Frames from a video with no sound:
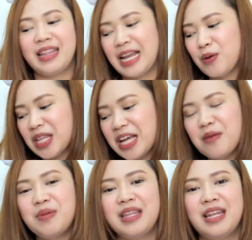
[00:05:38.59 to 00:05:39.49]
Dalawa talaga
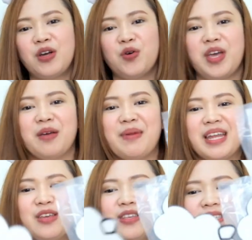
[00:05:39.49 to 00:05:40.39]
yung binili ko eh. Para
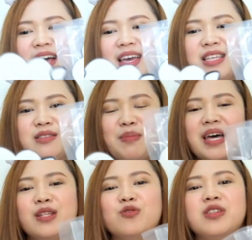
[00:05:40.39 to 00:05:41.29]
yung size,
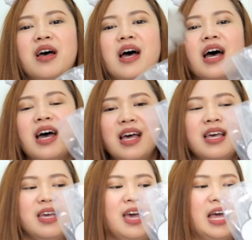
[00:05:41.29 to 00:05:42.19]
para do sa,
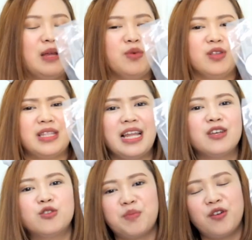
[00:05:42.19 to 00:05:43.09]
alam mo yun, talaga
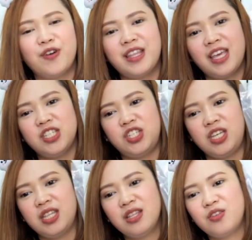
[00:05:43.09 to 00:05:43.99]
super fan kay
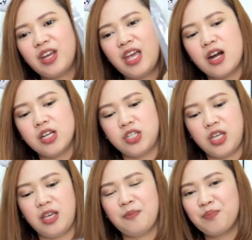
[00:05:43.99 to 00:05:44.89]
Jean or kay
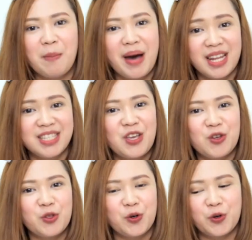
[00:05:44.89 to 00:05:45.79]
RJ. Para sa'yo
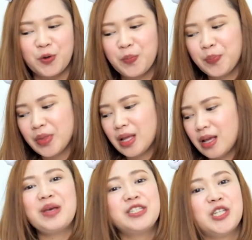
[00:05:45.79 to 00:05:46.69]
to.
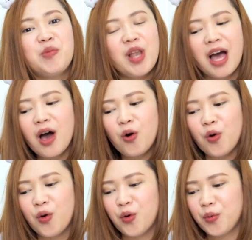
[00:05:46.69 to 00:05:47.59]
Message mo lang
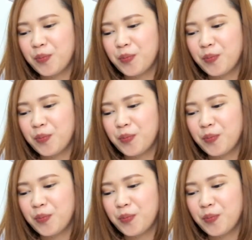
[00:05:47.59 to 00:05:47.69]
ako.